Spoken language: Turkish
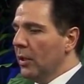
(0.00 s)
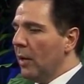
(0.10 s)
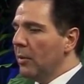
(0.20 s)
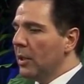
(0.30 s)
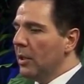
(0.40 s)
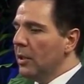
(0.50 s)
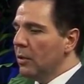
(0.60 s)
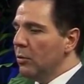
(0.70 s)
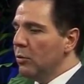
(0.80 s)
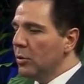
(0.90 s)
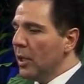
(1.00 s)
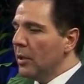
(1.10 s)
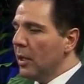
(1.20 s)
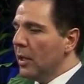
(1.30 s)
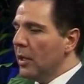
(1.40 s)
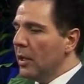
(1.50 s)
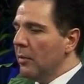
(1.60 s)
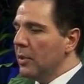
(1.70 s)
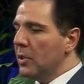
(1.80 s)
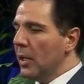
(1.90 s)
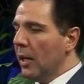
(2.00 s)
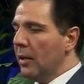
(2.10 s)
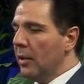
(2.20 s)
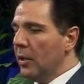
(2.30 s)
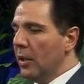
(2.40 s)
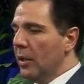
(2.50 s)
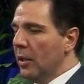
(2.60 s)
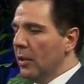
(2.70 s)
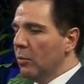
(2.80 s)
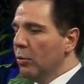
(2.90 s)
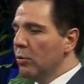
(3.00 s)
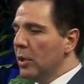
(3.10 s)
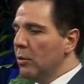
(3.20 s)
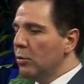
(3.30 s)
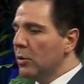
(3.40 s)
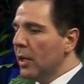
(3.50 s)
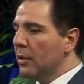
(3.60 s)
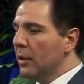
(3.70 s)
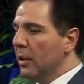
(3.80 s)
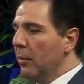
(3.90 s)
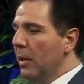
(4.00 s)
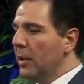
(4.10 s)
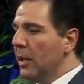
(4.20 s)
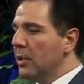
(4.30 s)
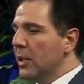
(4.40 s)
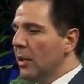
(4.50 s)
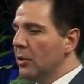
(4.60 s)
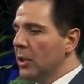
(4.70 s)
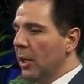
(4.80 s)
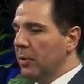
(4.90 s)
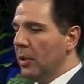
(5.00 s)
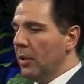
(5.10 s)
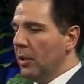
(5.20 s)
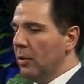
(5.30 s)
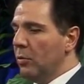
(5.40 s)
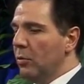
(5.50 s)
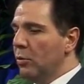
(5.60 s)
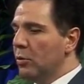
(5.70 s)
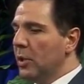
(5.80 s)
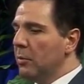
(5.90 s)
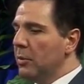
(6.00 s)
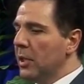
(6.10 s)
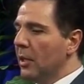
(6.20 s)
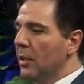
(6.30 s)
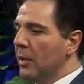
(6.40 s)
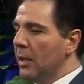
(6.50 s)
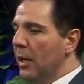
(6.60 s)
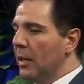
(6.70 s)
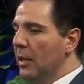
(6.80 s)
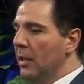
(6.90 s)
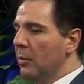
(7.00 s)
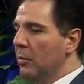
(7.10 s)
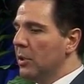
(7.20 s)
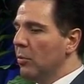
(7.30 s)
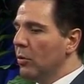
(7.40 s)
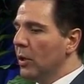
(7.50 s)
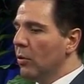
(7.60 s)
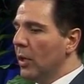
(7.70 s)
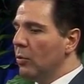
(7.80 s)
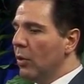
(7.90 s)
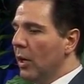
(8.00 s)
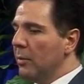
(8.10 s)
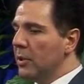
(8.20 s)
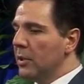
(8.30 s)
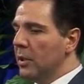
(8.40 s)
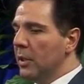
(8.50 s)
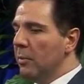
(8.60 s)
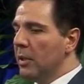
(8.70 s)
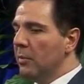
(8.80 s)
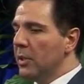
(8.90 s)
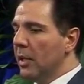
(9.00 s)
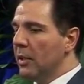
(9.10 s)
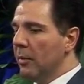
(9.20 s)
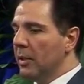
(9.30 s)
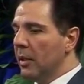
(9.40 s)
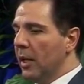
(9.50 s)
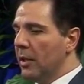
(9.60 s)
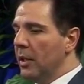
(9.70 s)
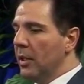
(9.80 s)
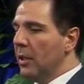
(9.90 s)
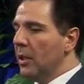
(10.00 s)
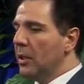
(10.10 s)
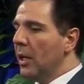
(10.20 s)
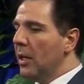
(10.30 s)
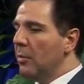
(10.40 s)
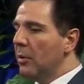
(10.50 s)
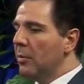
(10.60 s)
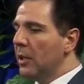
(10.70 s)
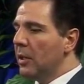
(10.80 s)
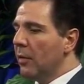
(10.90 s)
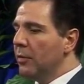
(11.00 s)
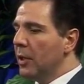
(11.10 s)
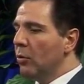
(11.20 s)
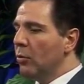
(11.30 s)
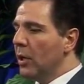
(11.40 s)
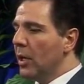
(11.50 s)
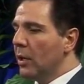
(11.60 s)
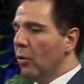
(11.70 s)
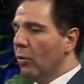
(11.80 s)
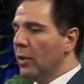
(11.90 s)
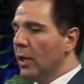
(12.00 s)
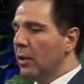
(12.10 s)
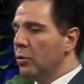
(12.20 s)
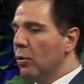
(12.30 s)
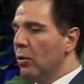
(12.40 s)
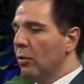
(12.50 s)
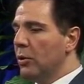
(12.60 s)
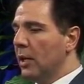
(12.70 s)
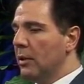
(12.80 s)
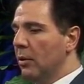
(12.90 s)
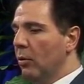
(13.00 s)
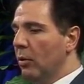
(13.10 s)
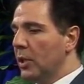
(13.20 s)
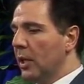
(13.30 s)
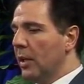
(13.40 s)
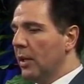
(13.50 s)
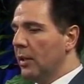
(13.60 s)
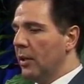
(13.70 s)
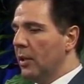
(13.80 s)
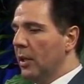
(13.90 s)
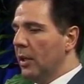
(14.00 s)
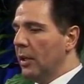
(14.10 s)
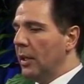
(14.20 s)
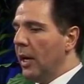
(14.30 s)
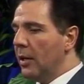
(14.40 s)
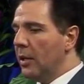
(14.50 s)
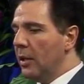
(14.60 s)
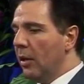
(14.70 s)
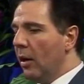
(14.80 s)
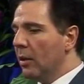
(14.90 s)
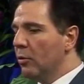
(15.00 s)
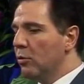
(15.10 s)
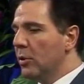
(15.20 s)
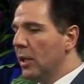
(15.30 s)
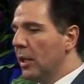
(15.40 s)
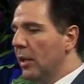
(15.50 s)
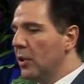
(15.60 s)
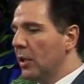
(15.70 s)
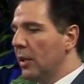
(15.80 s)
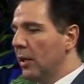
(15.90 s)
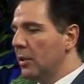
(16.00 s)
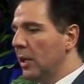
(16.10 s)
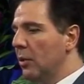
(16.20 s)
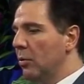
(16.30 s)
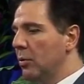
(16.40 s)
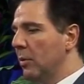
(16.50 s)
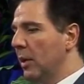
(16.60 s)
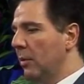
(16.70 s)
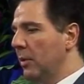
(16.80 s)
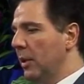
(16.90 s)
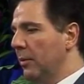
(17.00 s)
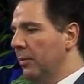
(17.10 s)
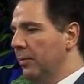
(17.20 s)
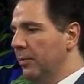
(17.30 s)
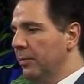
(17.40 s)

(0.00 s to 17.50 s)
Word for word: Namık Gedik, Üstad'ın Ankara'ya girmesini engelledi. Bunun üzerine Üstad, Menderes yanlış yaptı dedi. Üstad bizi anlamadılar. Bizim onlara olan duamızı, himmetimizi anlamadılar.'' İki elini birbirinin etrafında döndürerek onlar da şöyle olacaktı, olacaklar der. Yani altı üstlerine gelecek der Sait Özdemir abiden.